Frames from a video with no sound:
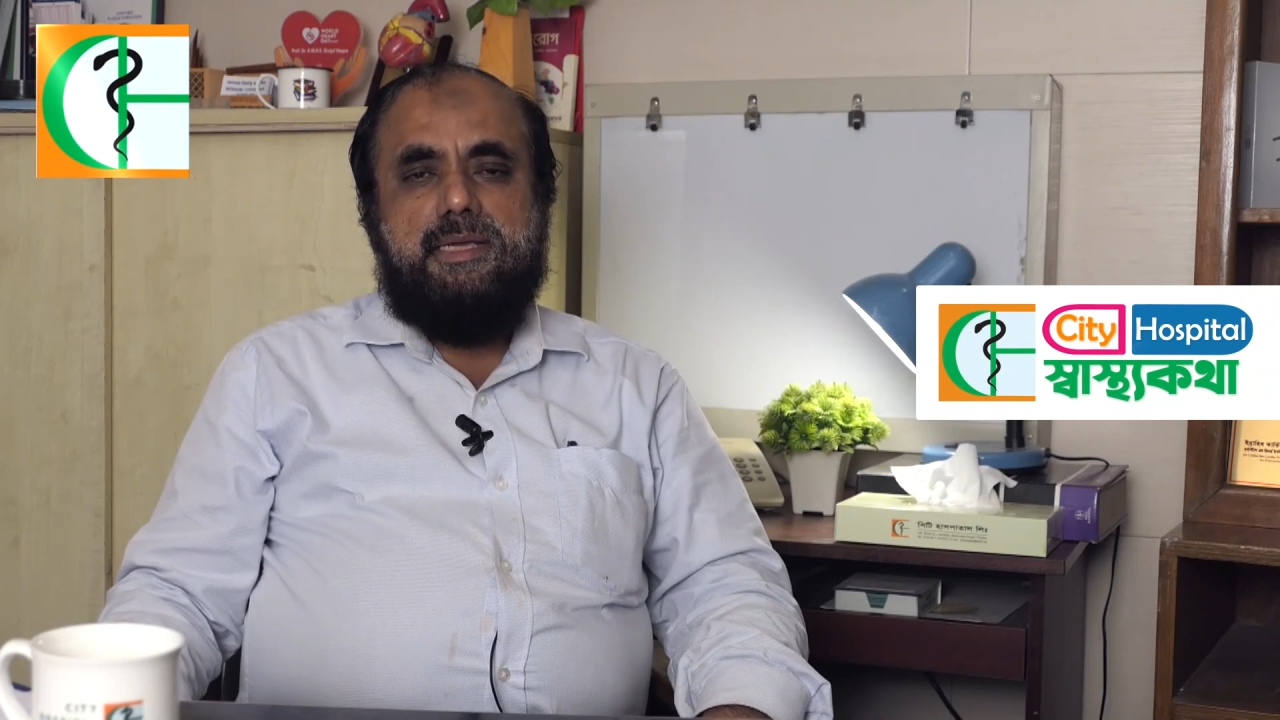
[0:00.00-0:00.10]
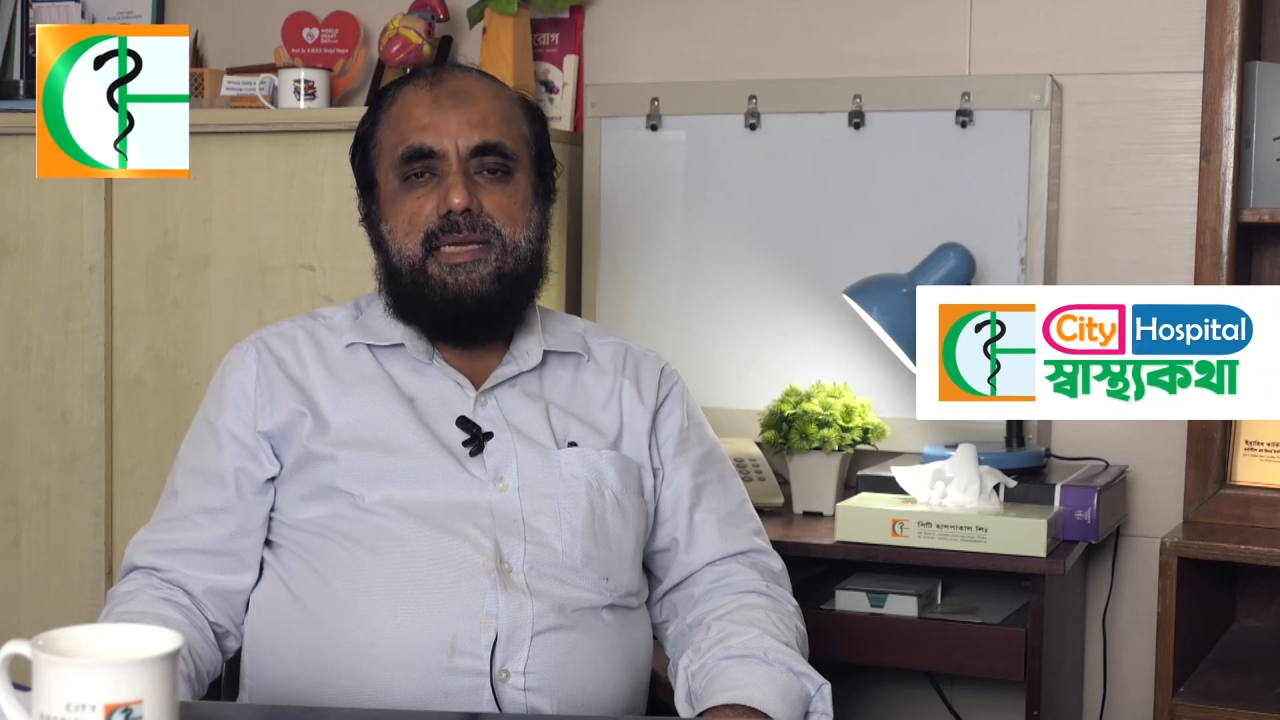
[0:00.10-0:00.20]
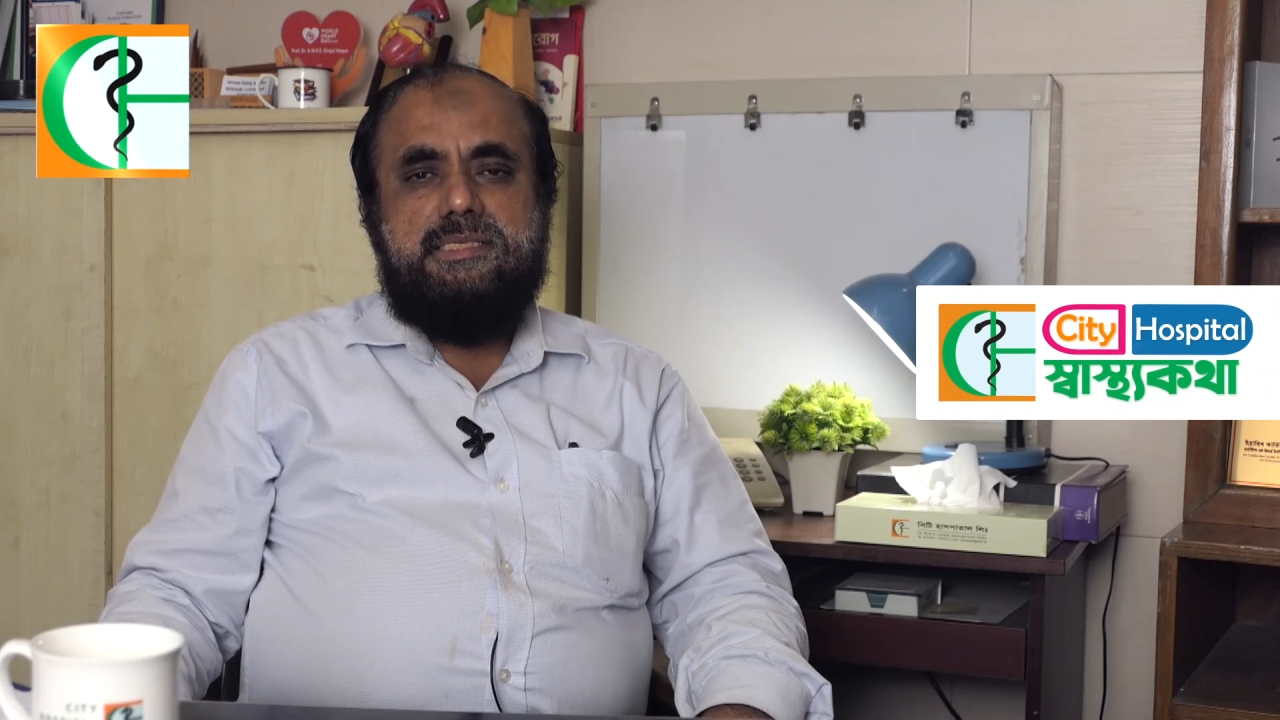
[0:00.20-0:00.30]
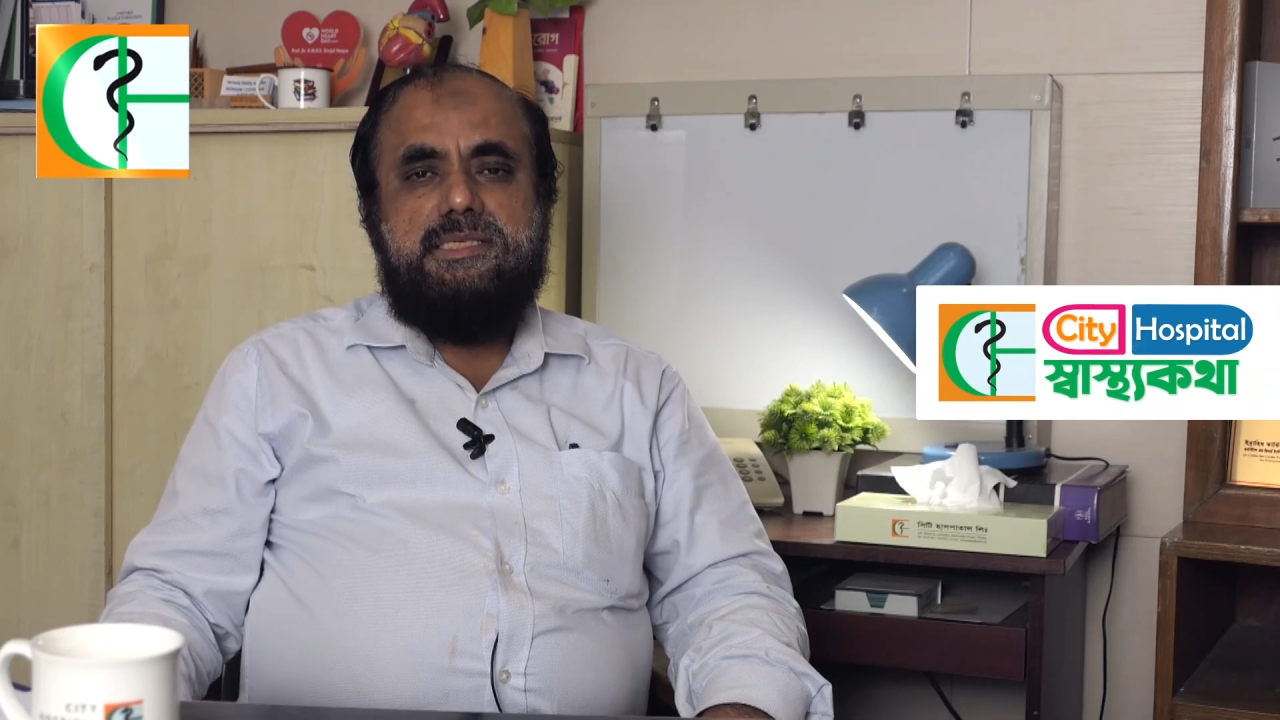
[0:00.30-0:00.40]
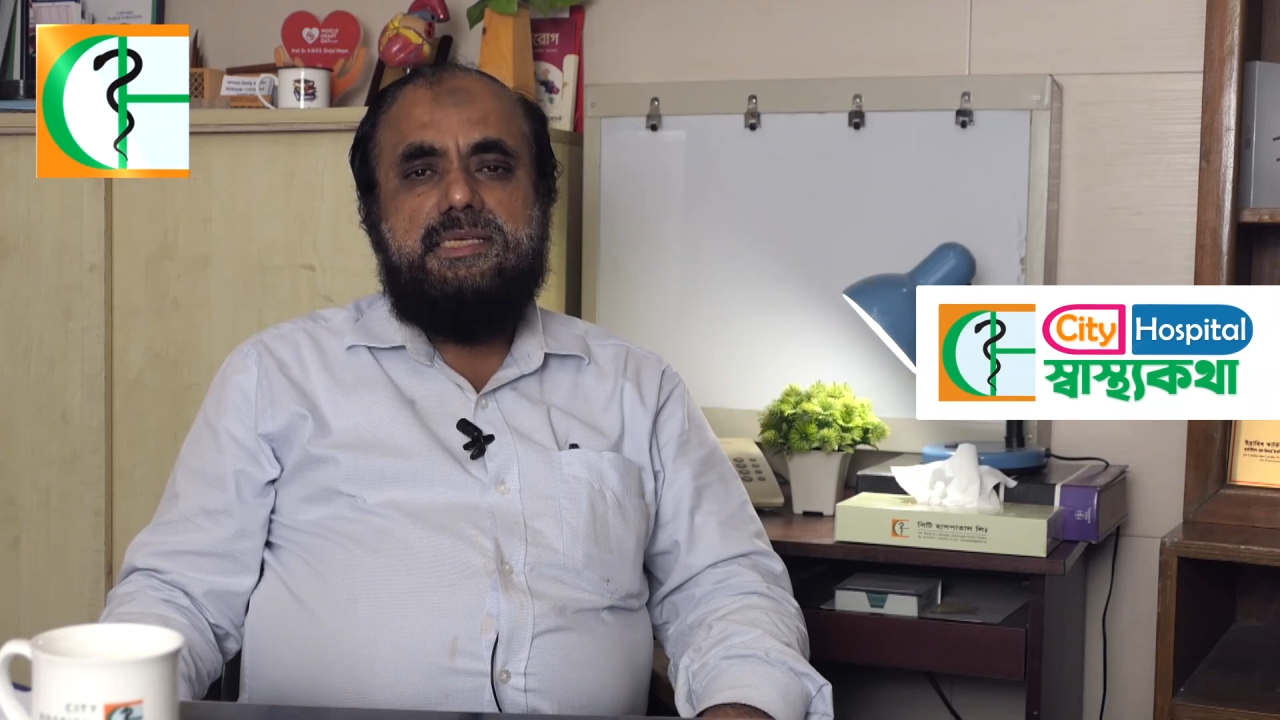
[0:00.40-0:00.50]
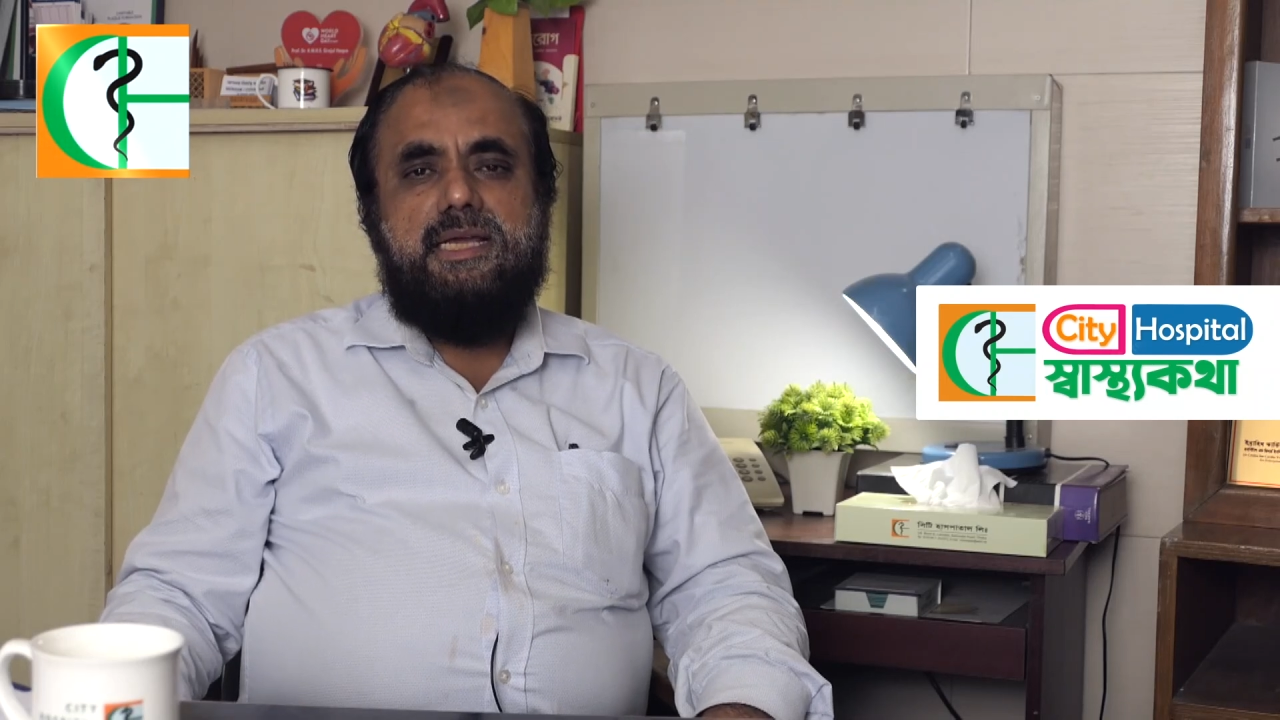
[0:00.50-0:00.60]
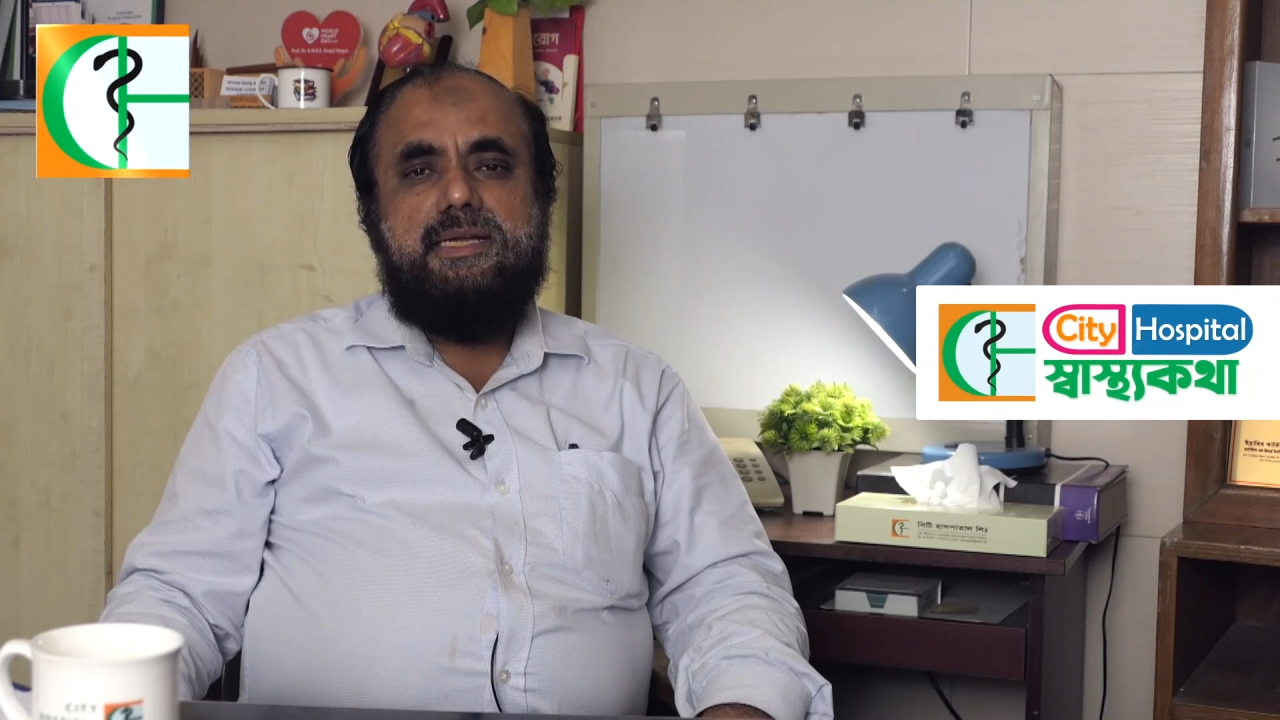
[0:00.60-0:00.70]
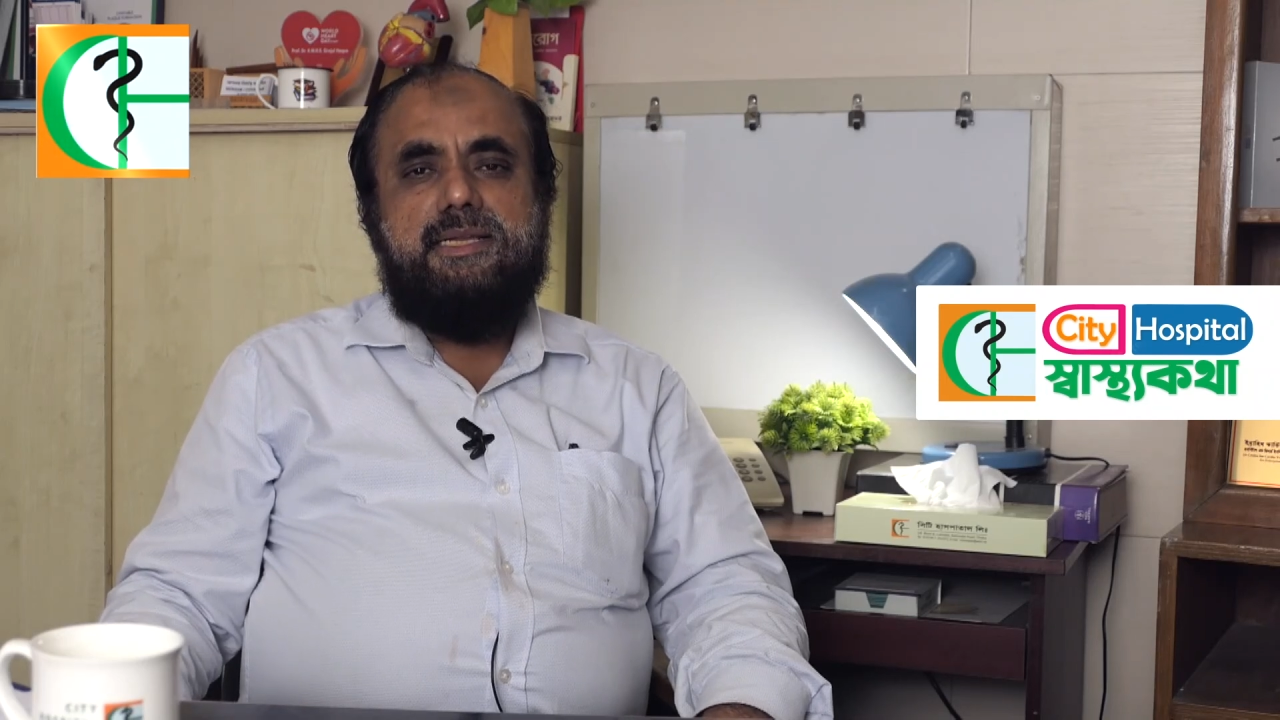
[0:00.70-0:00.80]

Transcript: ক্লাসিক্যাল